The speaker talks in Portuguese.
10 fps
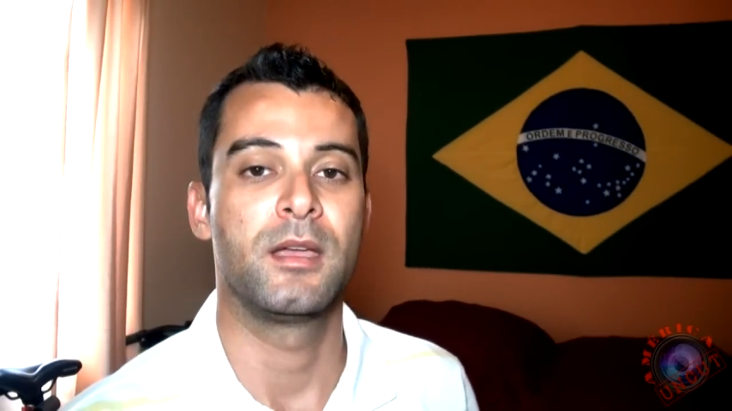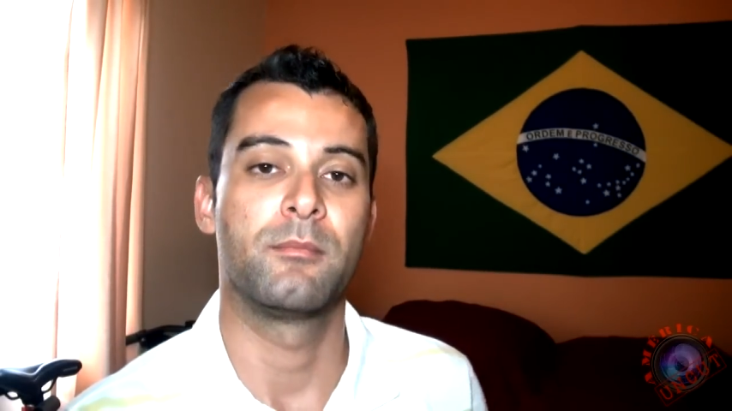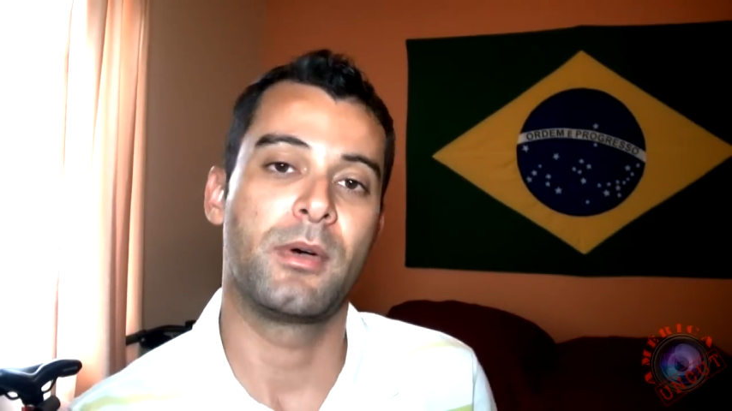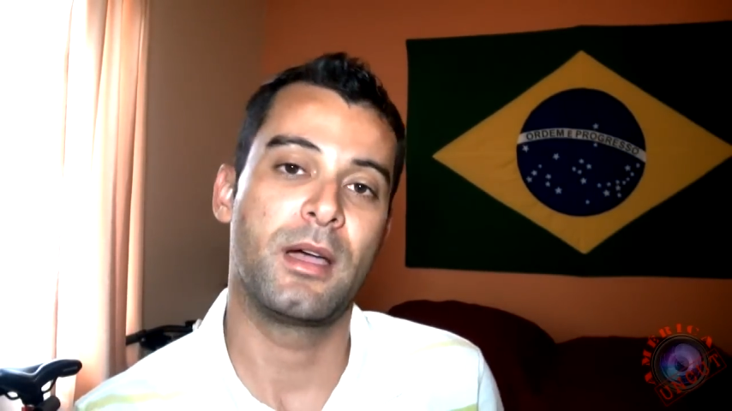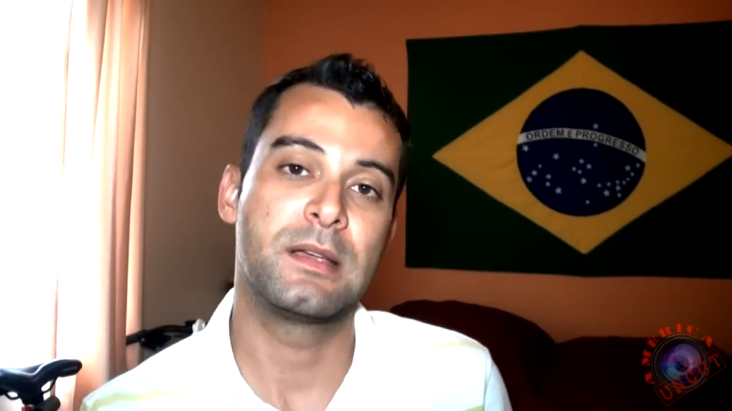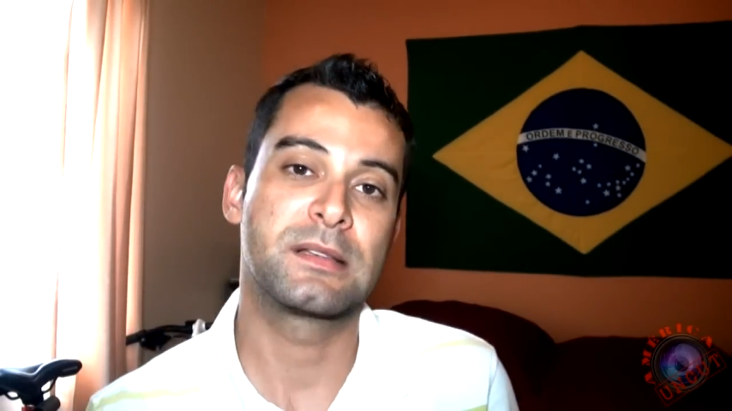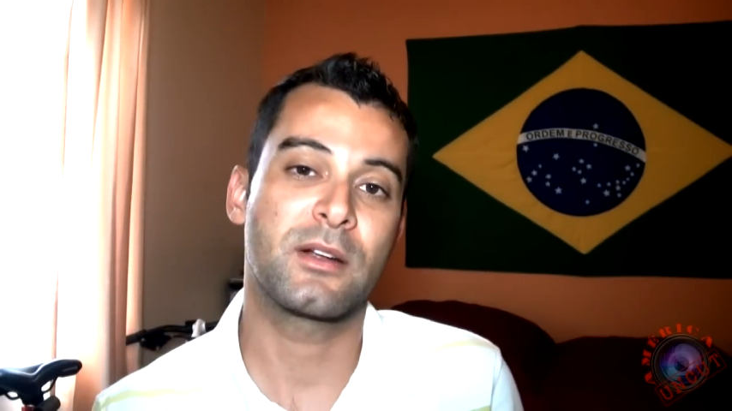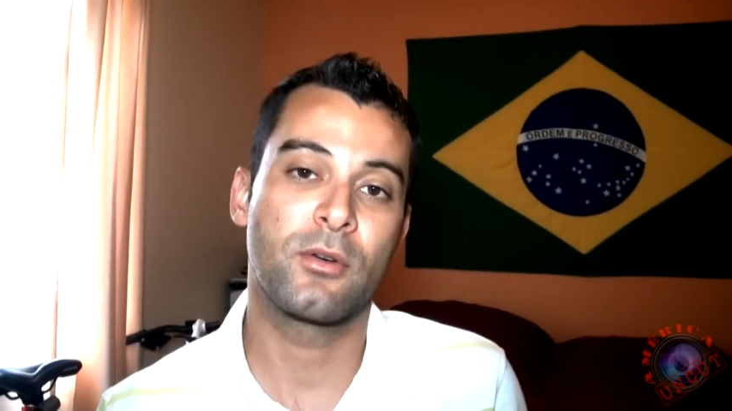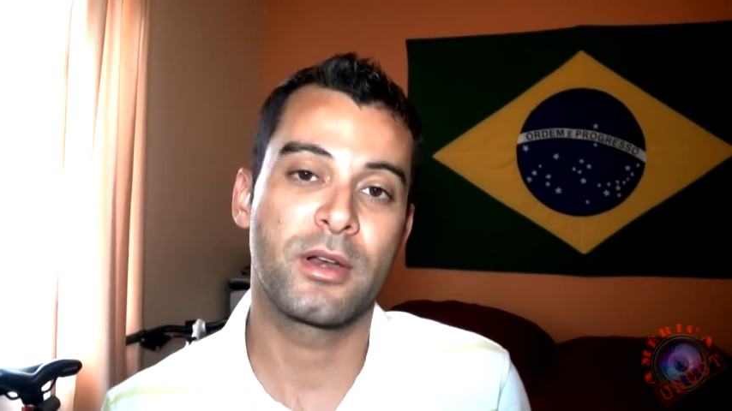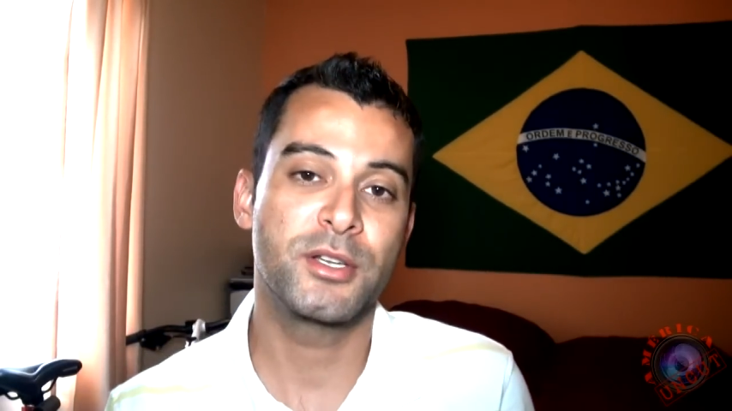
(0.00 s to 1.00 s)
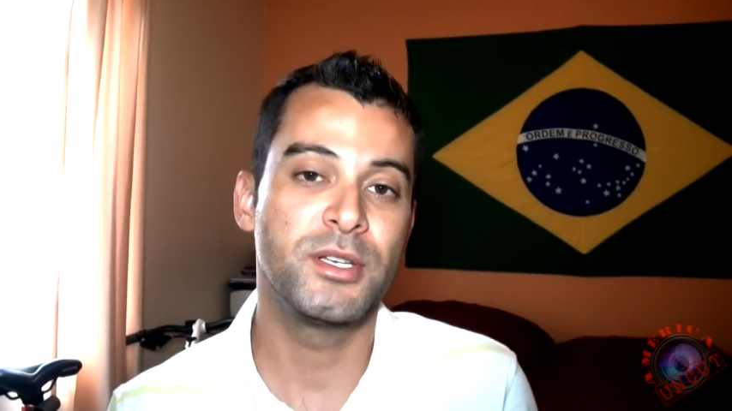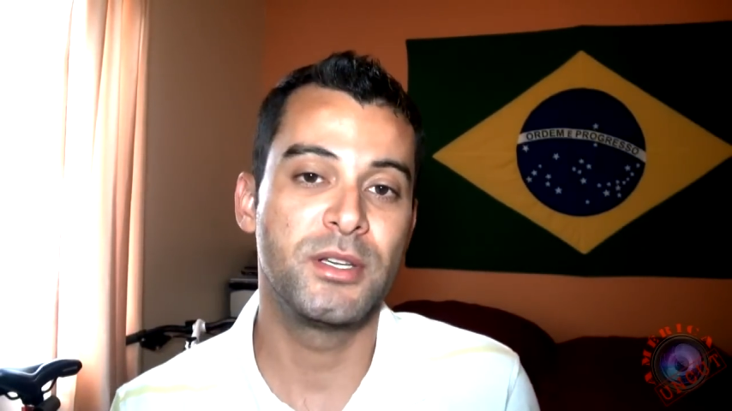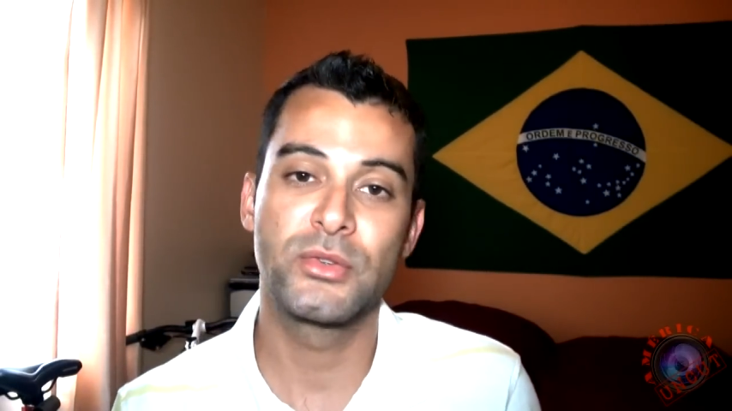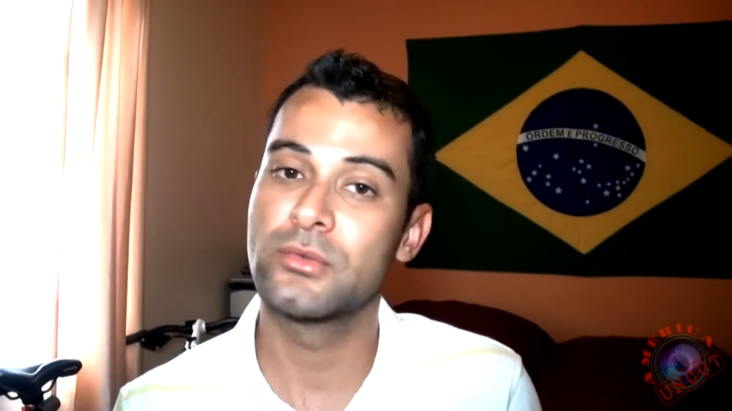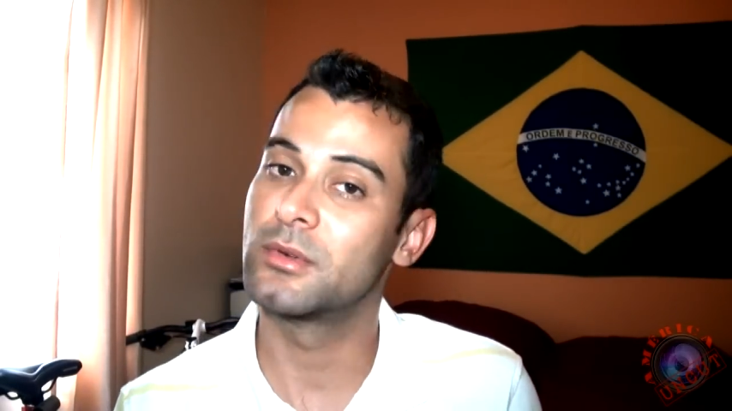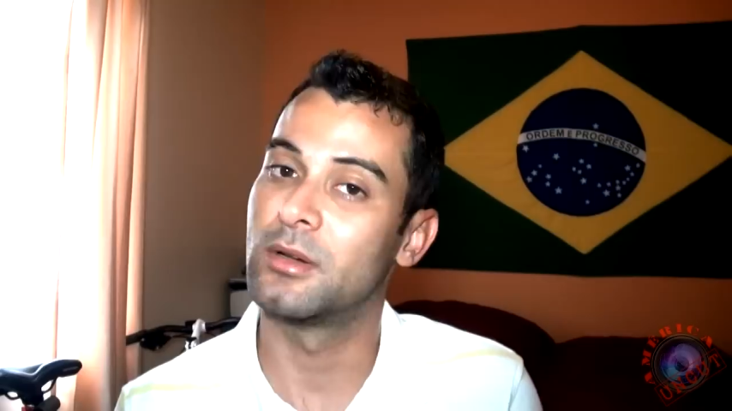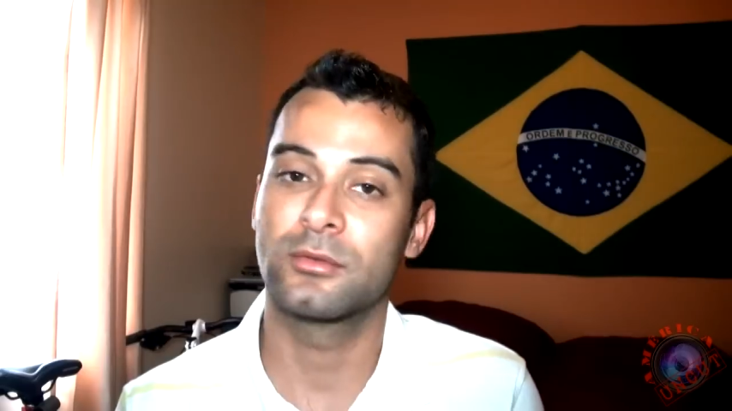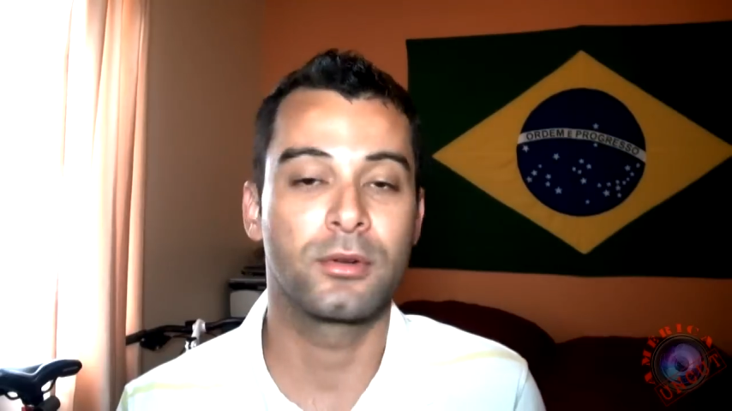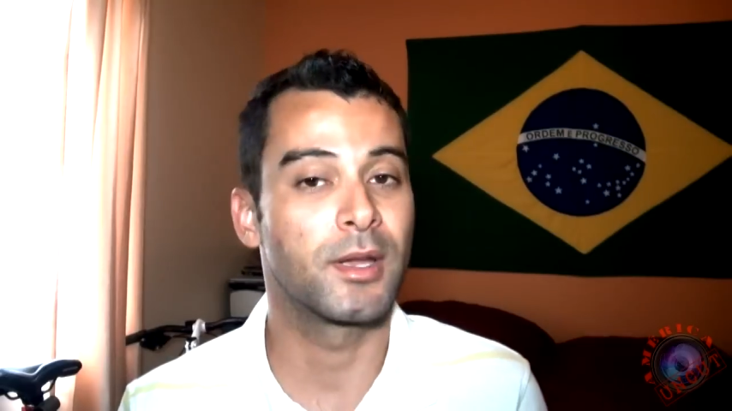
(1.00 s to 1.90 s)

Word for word: Mas agora de início não estou